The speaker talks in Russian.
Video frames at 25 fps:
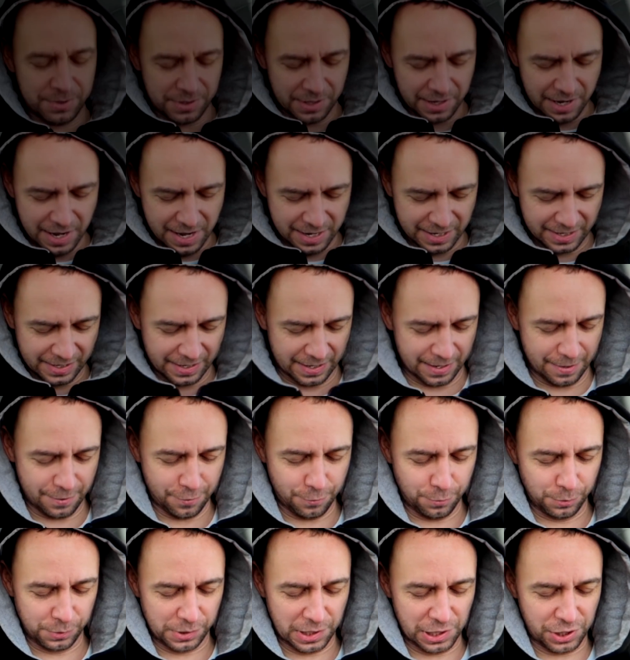здрасте.
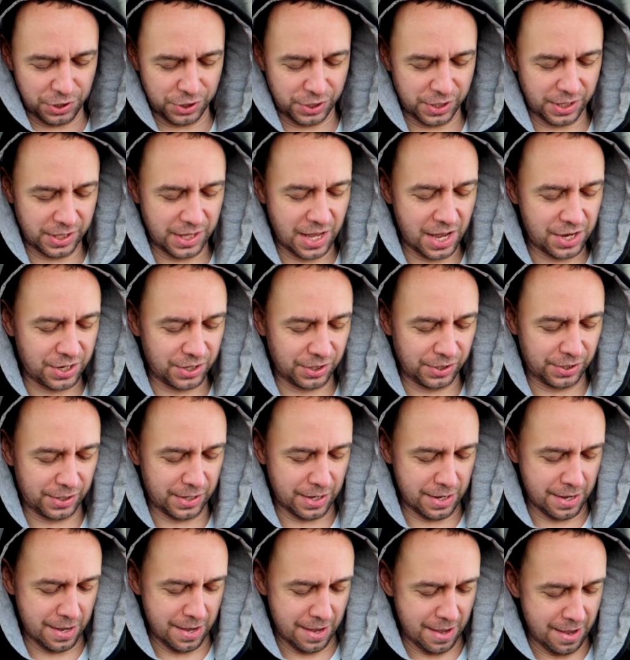Утречко
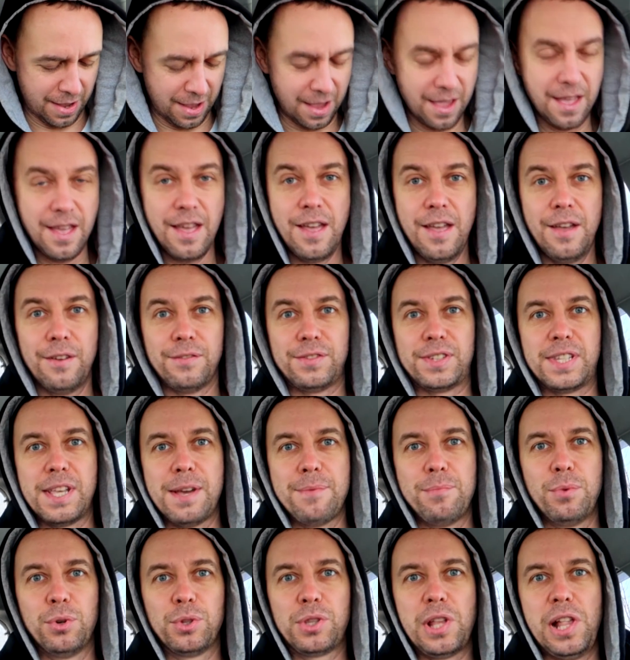начался.
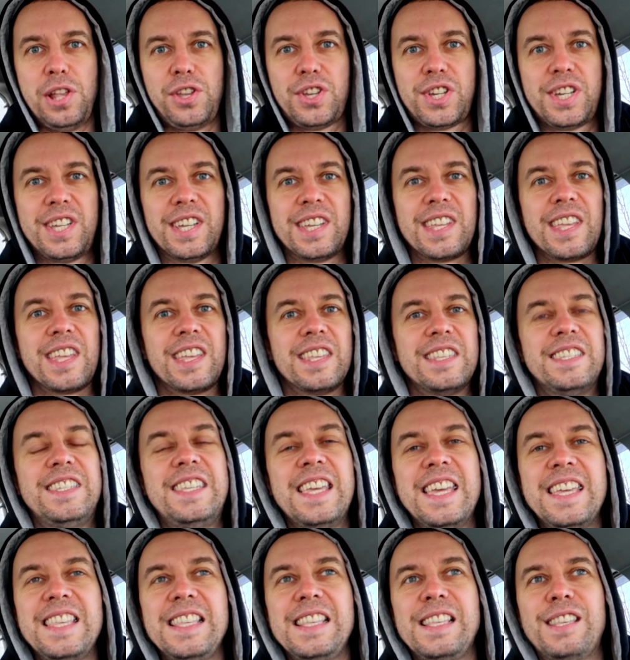Всем утречка,
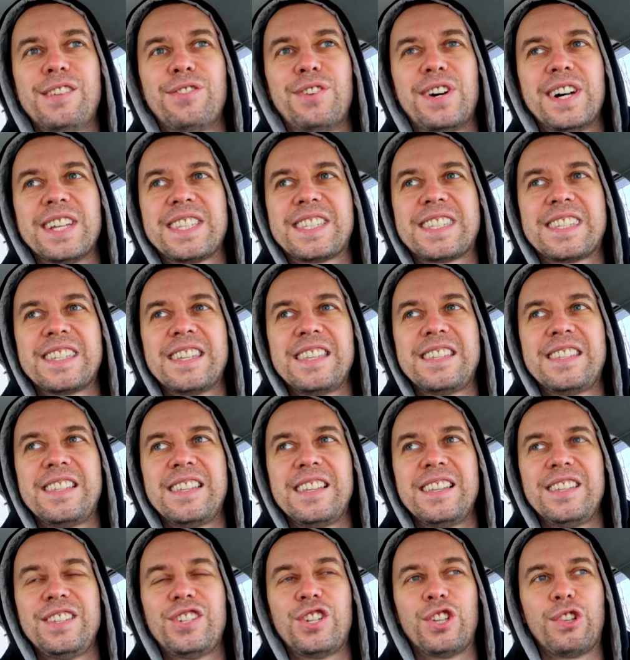день
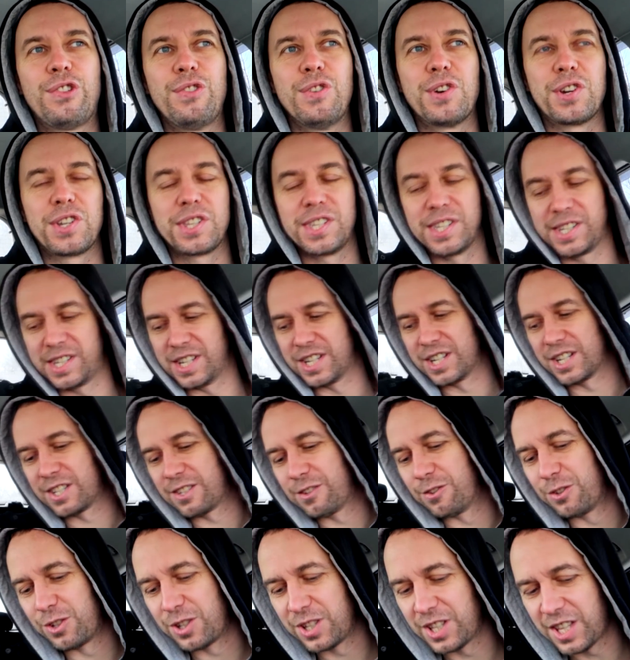24,
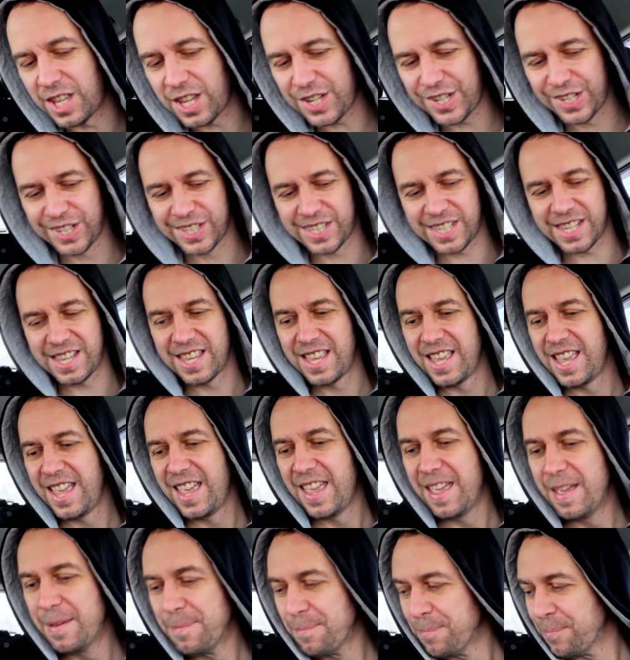кажется, уже начался.
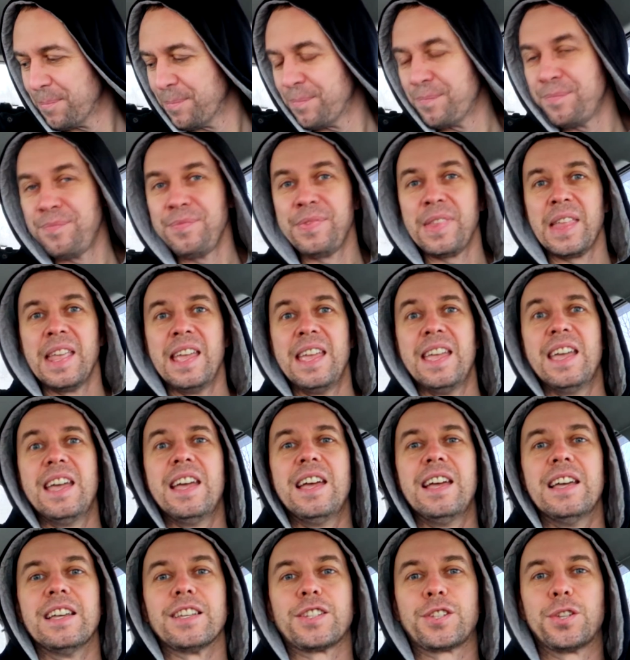
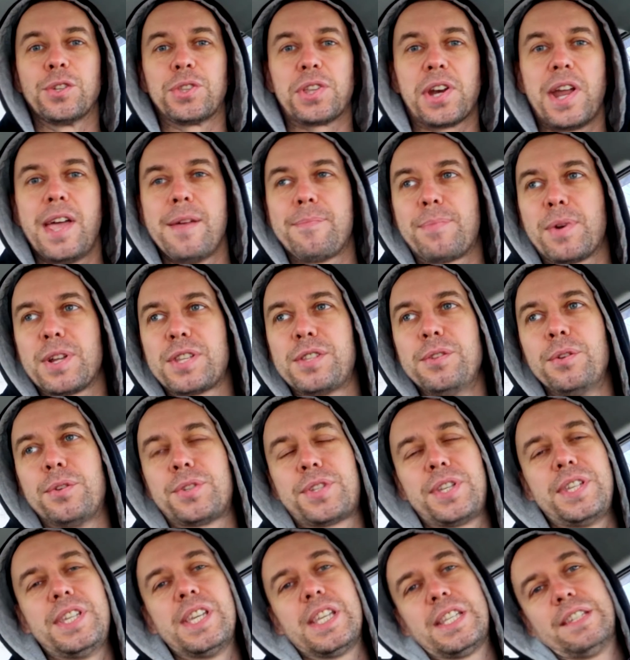С утра я
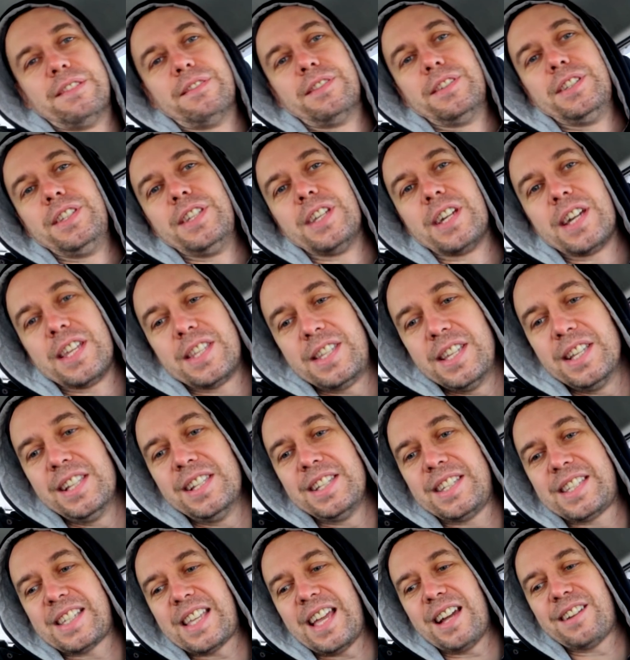проснулся, есть его не
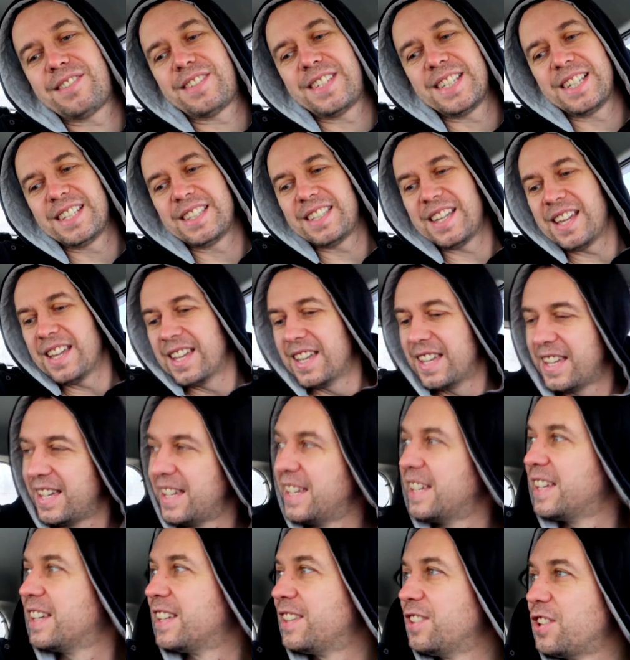хотелось, как всегда,
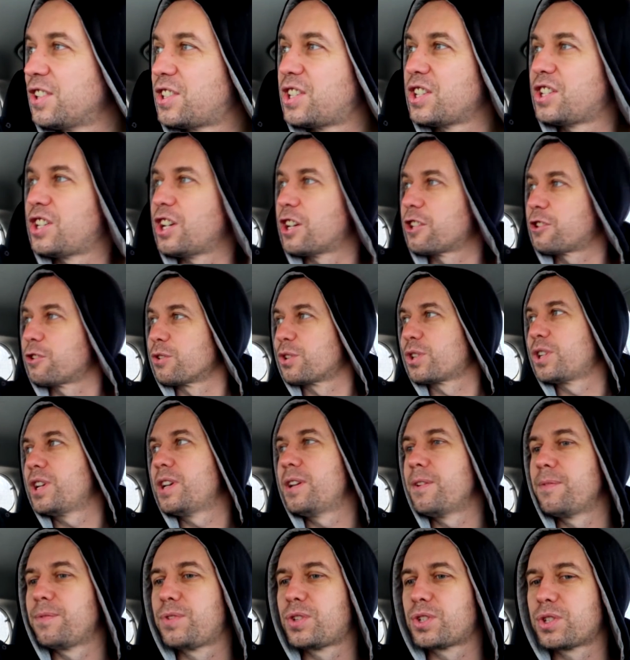но сейчас
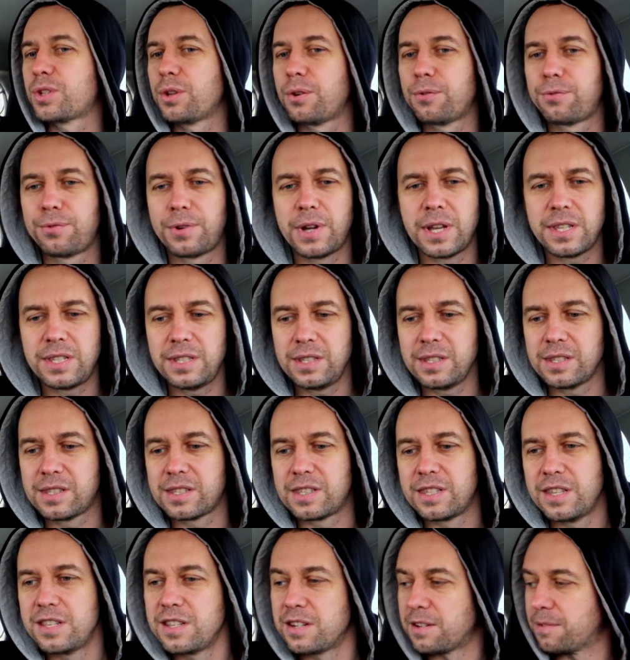уже часов
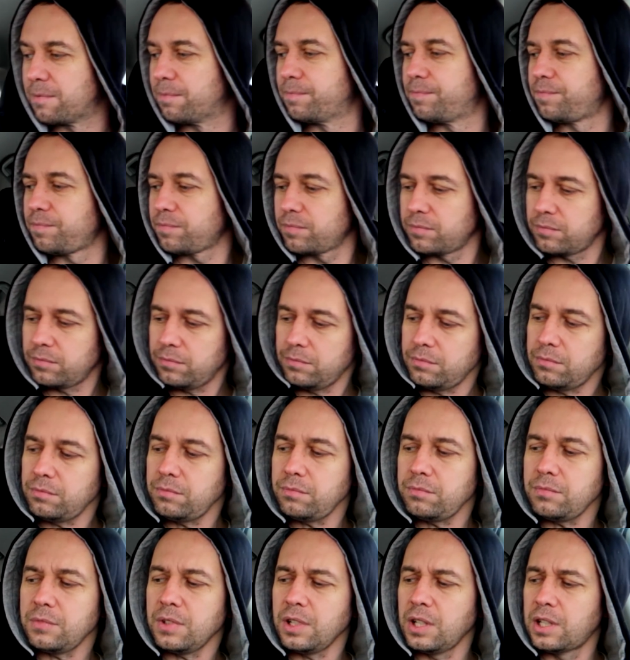11, наверное,
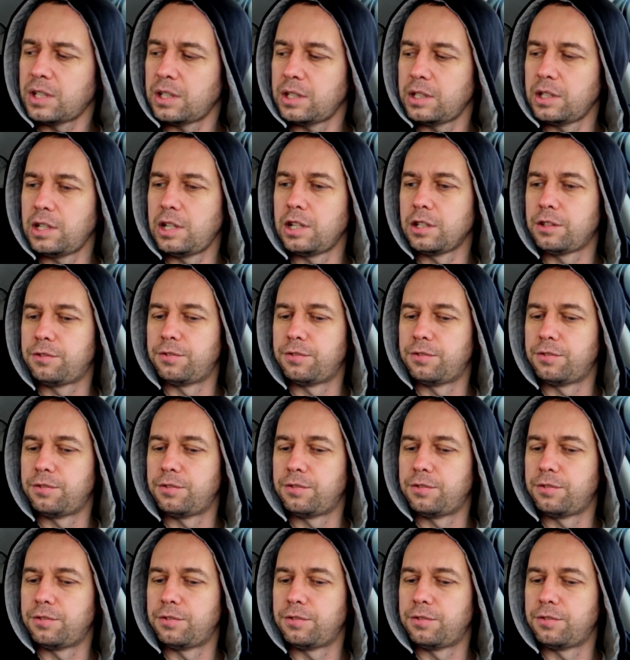или